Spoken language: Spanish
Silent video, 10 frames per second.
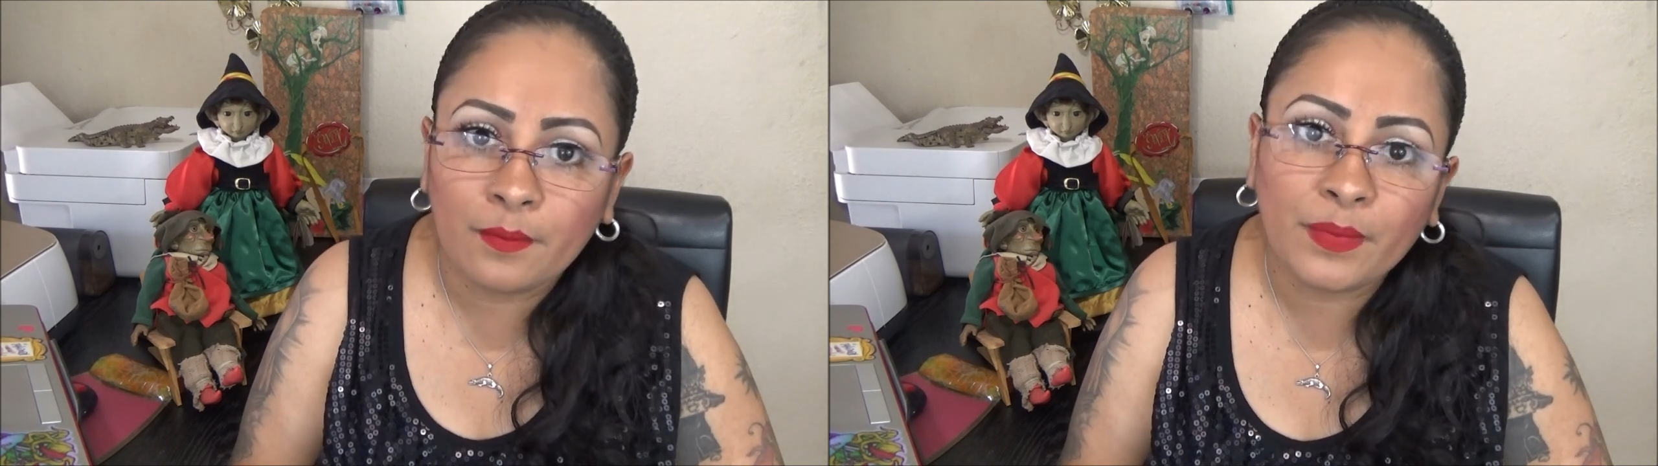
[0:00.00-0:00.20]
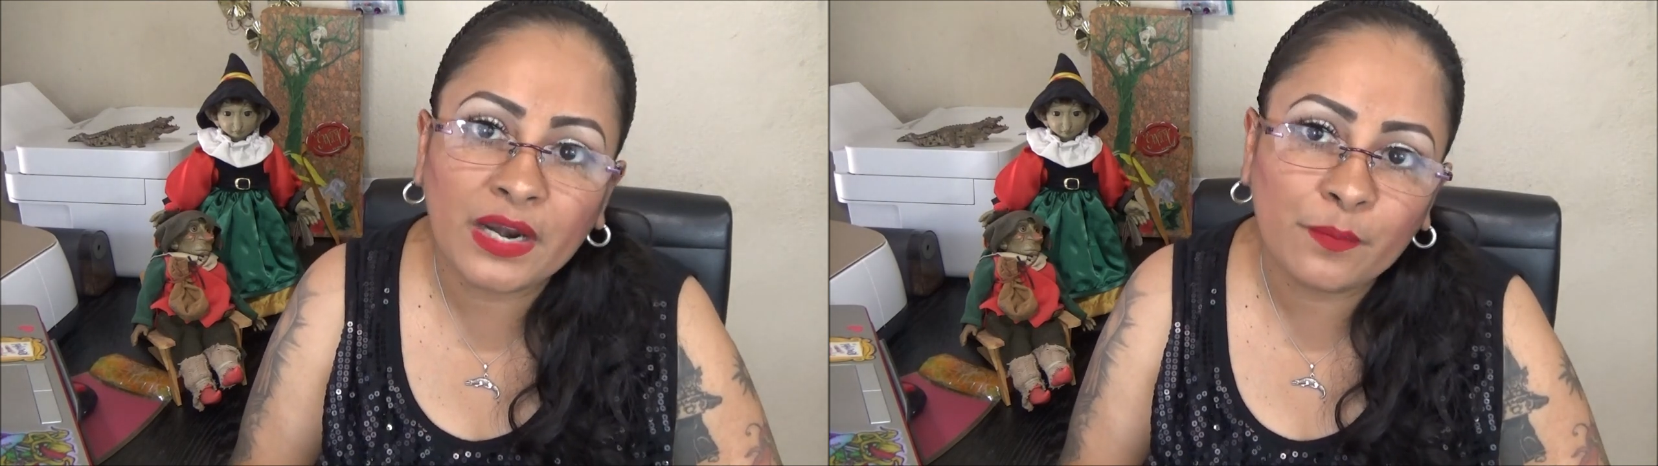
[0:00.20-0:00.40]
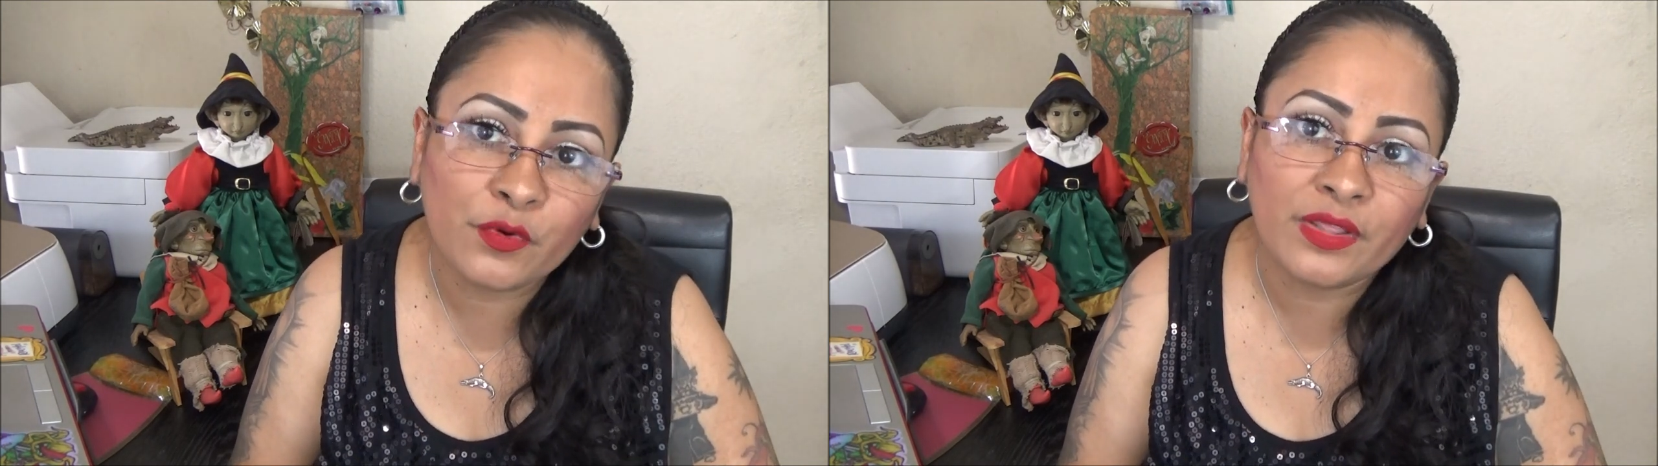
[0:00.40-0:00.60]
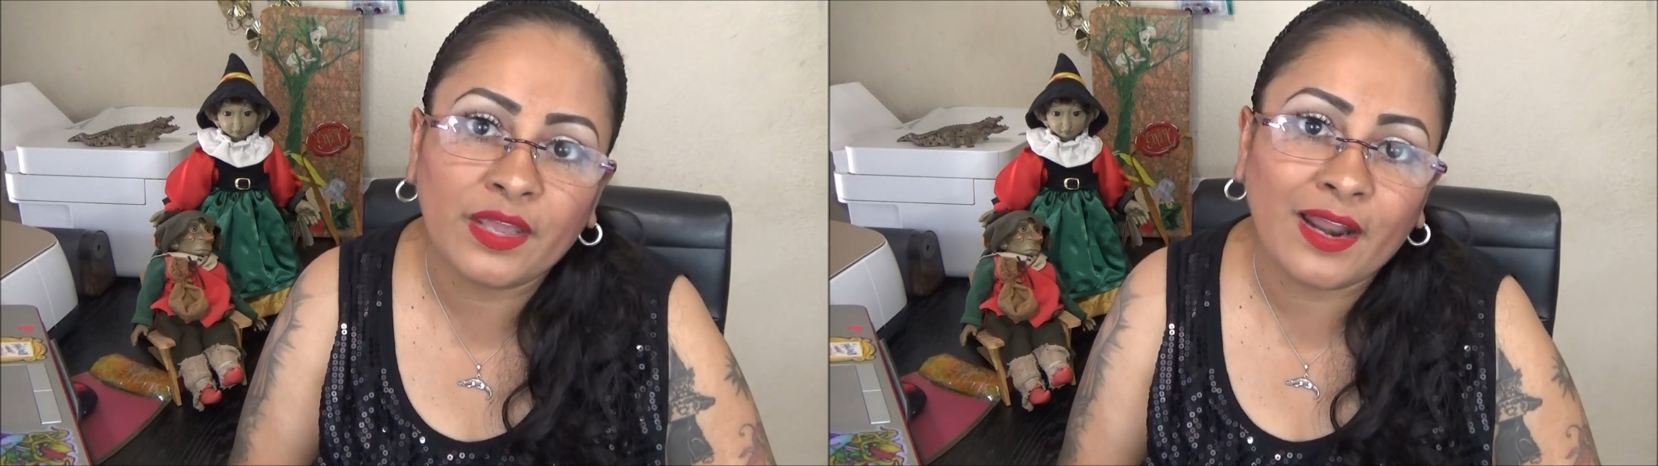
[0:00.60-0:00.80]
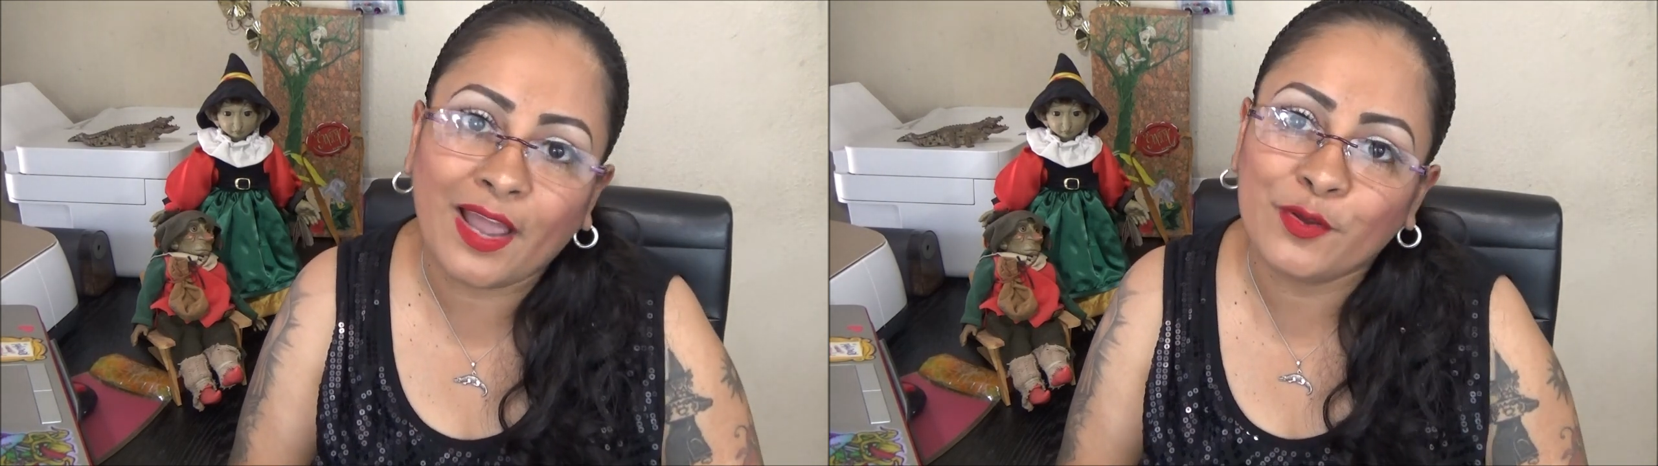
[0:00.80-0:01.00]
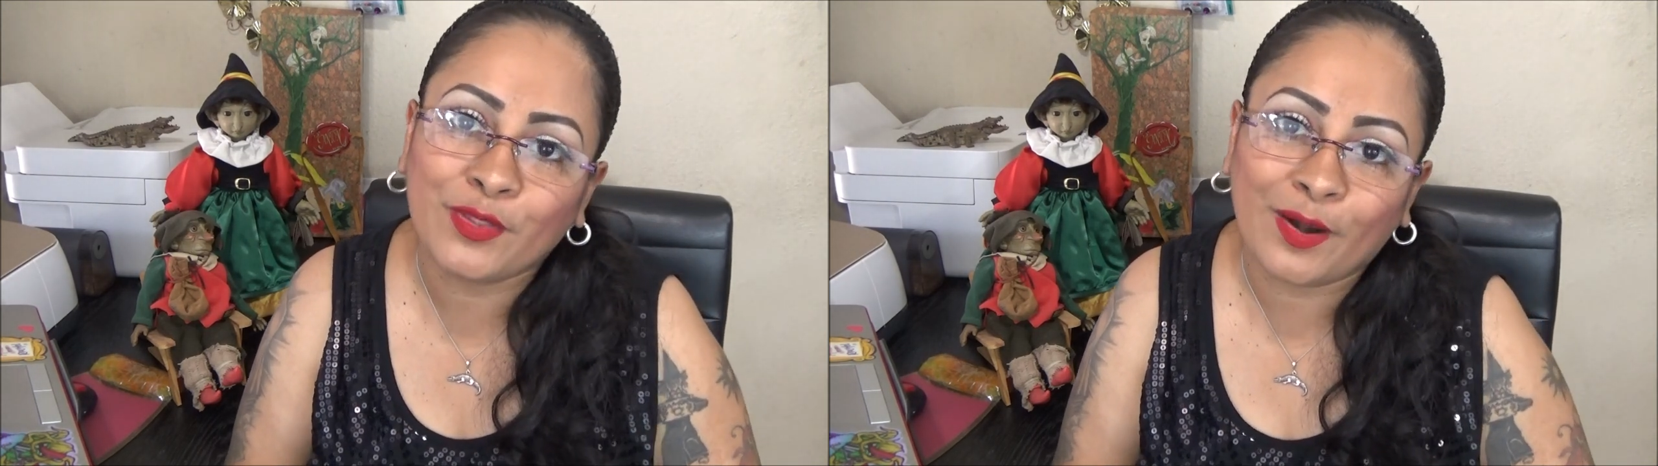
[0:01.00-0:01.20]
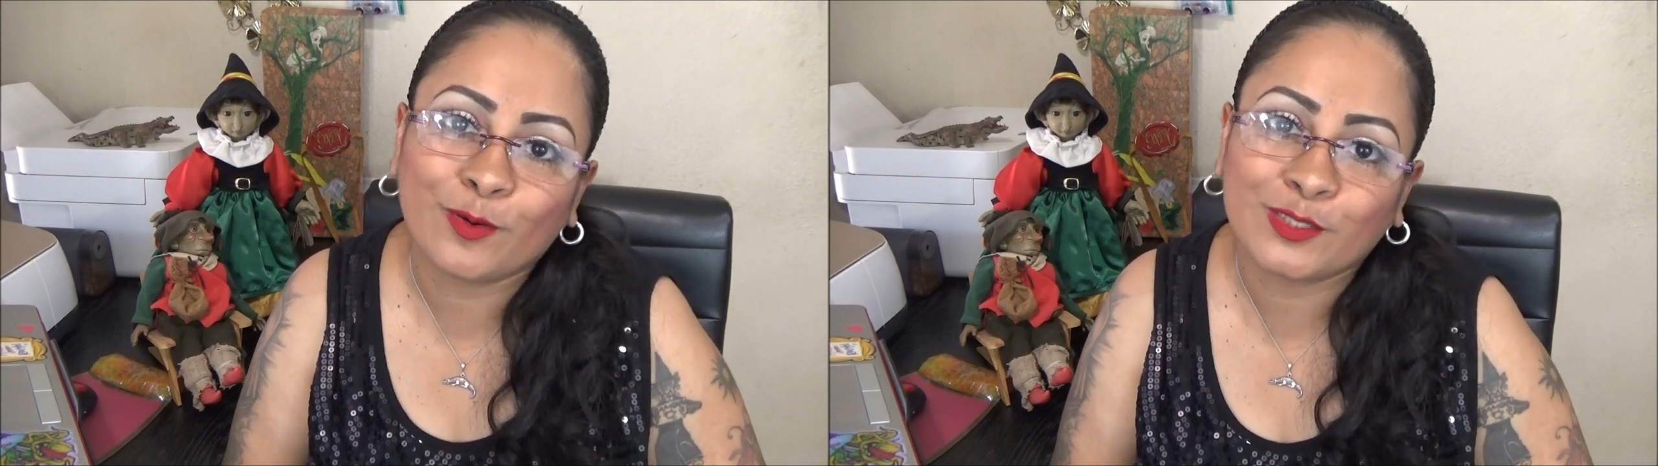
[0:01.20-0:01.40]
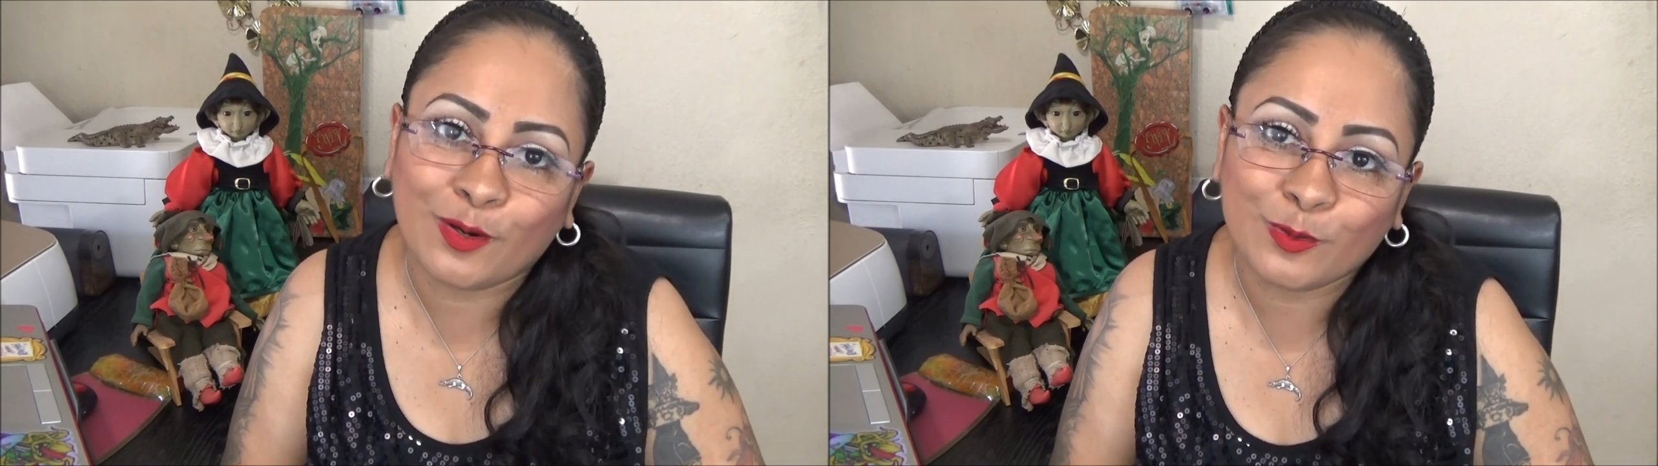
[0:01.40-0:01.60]
para poder
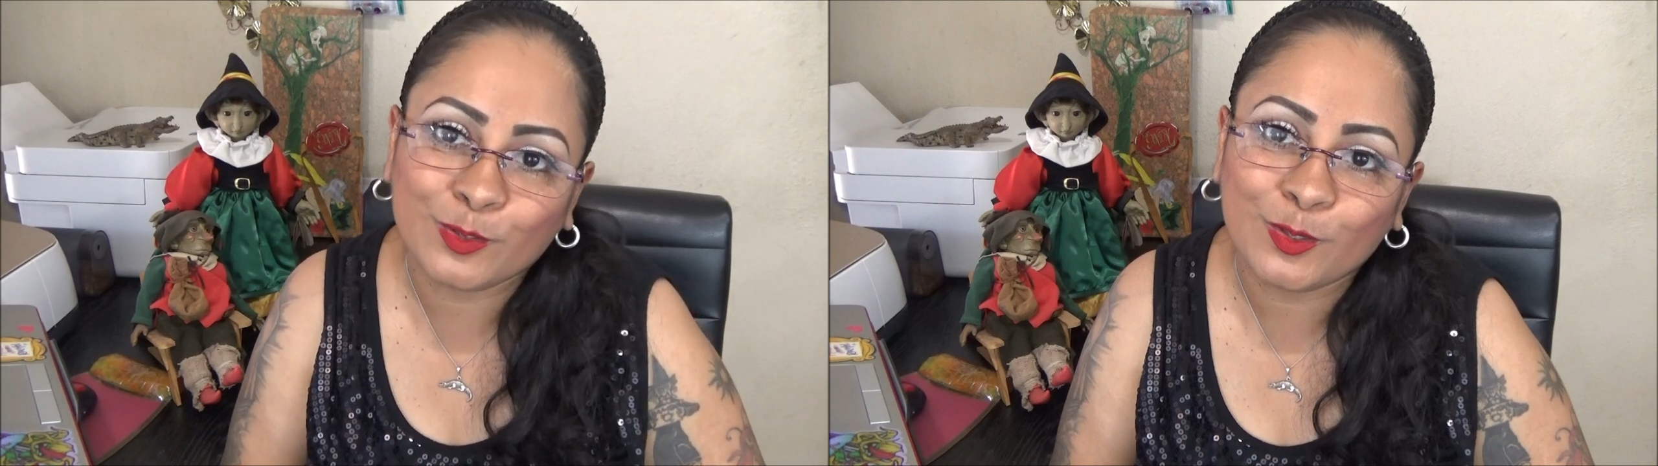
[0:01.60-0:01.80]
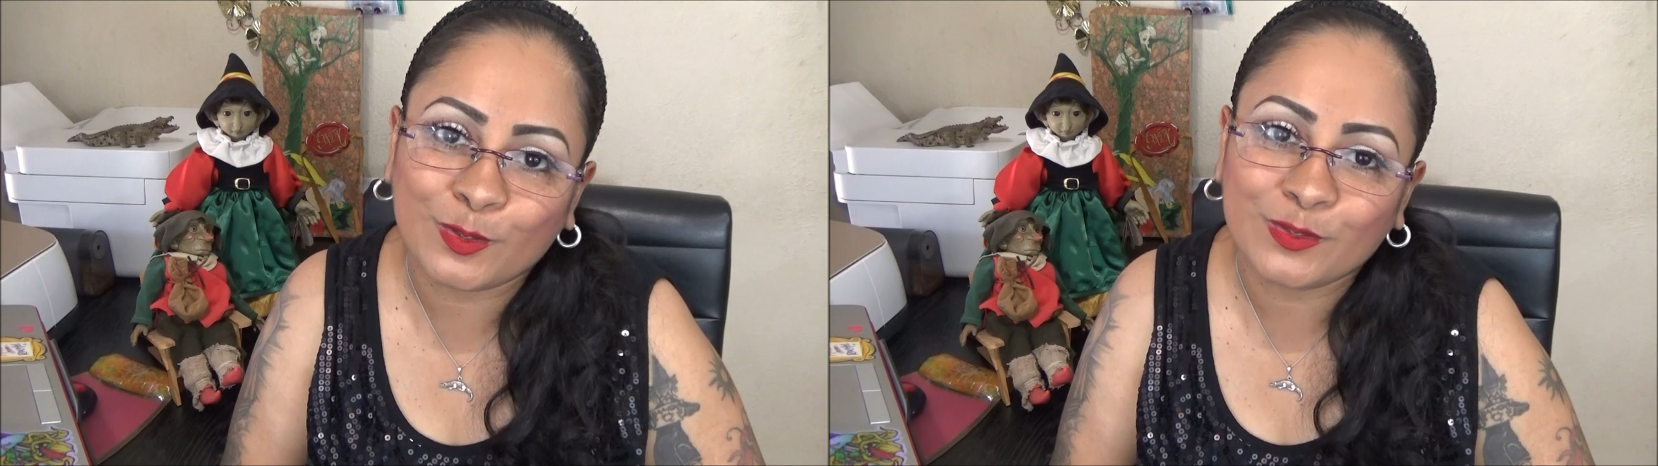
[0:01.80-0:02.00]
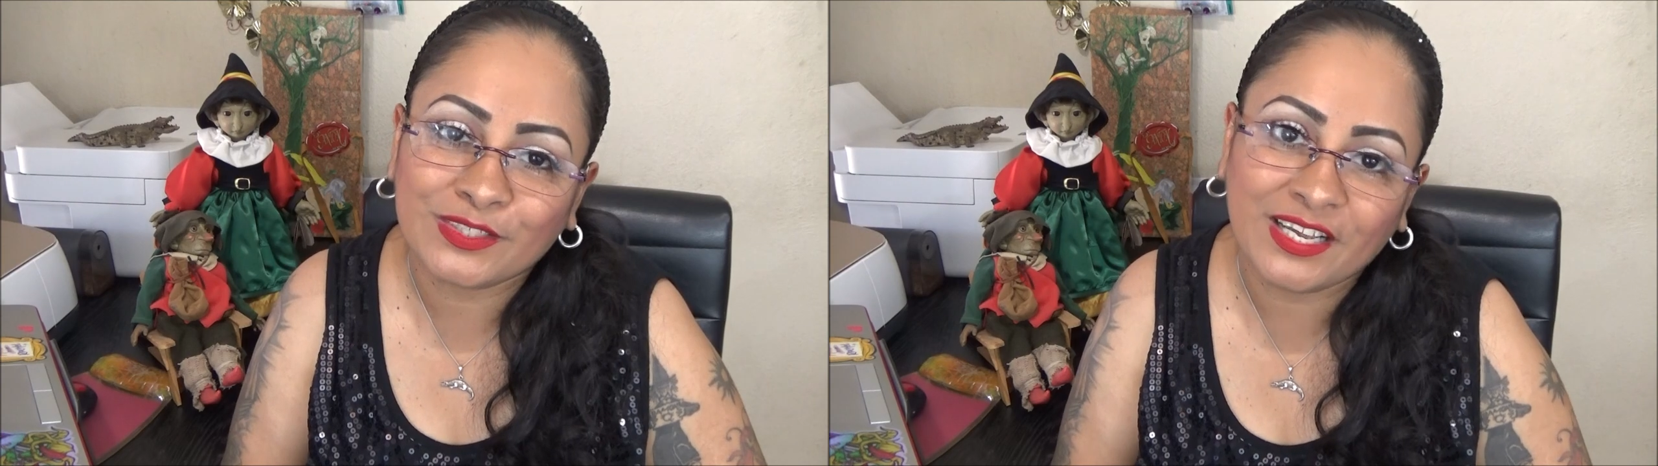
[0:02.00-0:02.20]
ayudarnos a nosotros,